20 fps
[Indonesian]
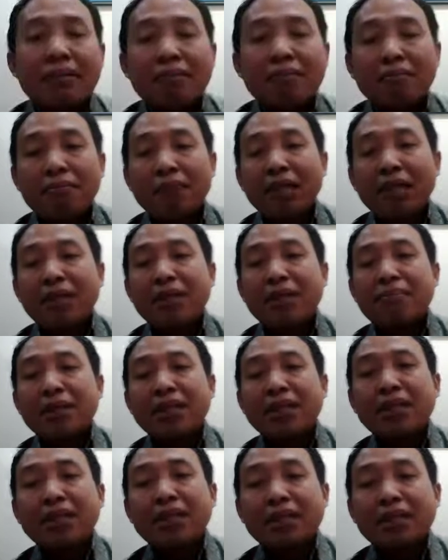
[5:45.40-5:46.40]
para
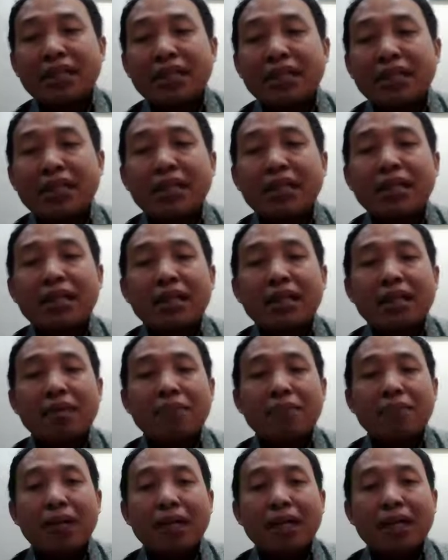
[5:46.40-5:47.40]
peneliti
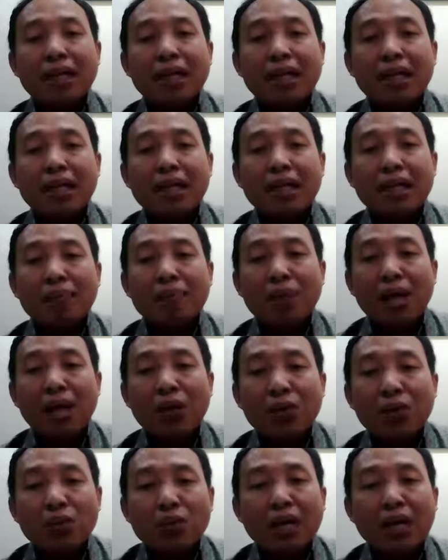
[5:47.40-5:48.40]
para
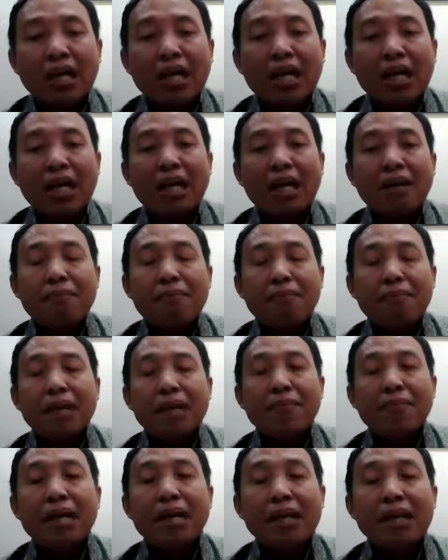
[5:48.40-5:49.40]
pelaku usaha
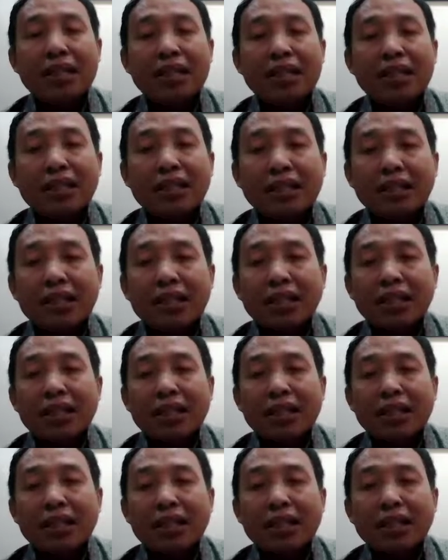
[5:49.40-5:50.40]
bareng-bareng.
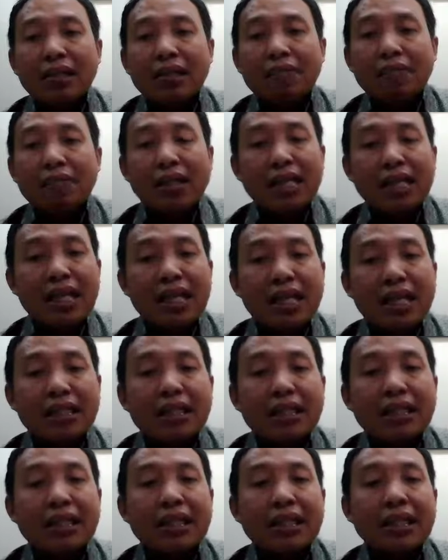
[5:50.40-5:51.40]
Eh, benar nggak
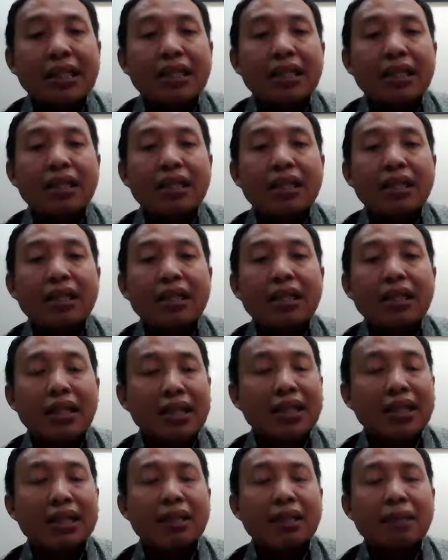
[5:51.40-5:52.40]
sih eh,
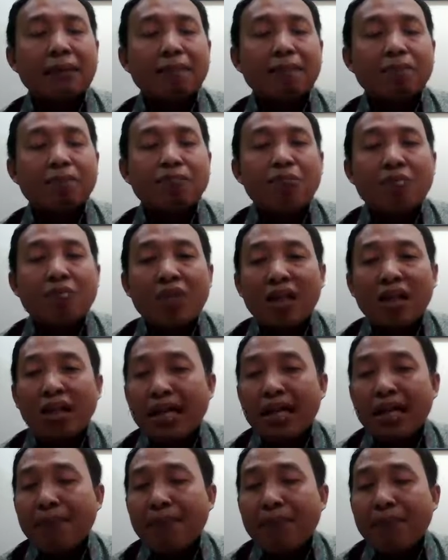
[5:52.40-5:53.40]
ini?
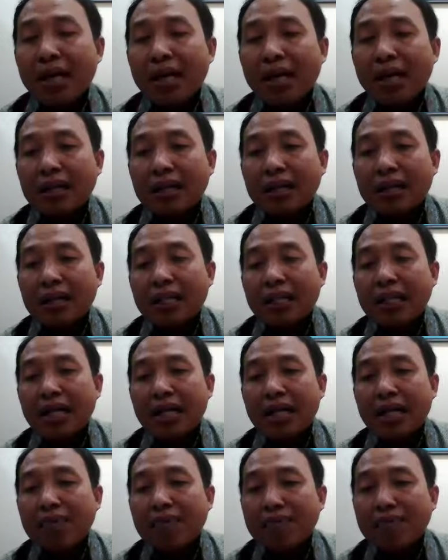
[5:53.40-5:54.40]
Kenapa?
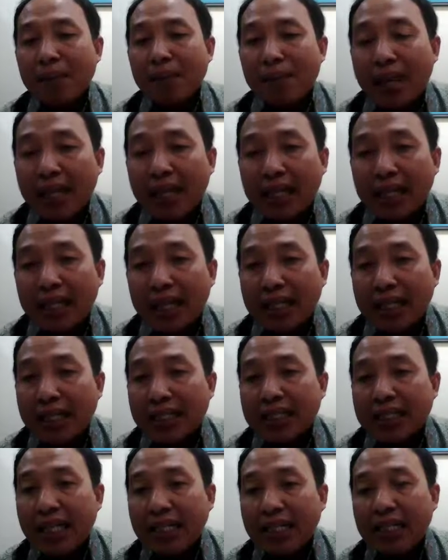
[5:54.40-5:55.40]
Dengan perbaikan
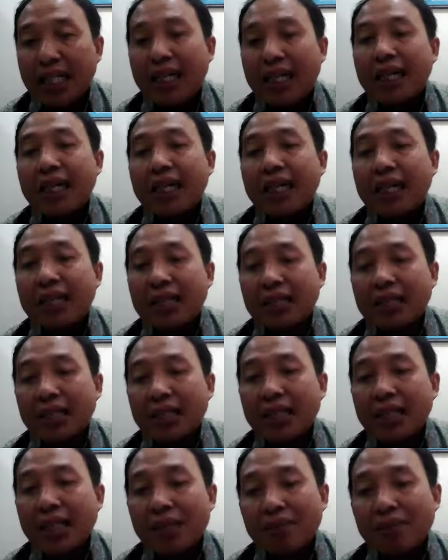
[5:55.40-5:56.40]
ini saja,
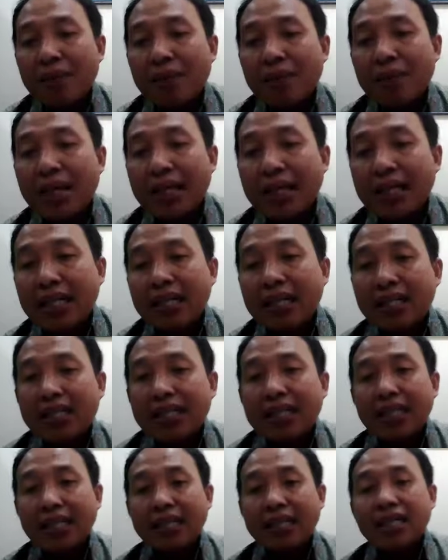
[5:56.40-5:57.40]
dengan perbaikan
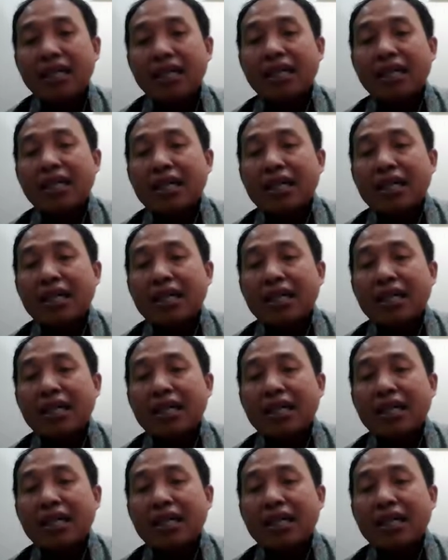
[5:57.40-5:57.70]
ini saja,